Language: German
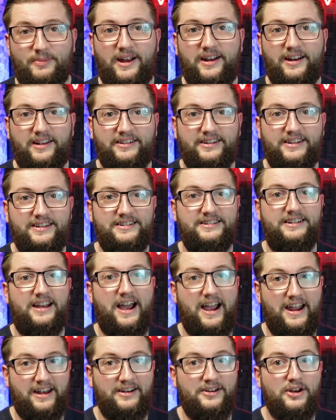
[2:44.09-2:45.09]
meiner Sicht
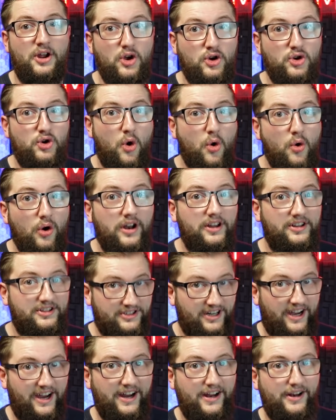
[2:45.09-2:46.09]
ein
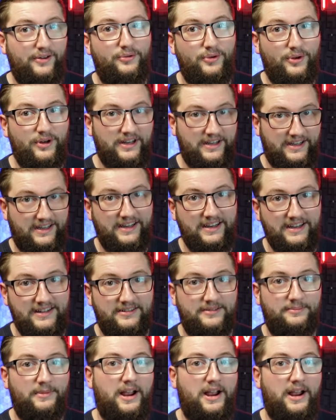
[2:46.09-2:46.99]
cooles Teil für die Krise.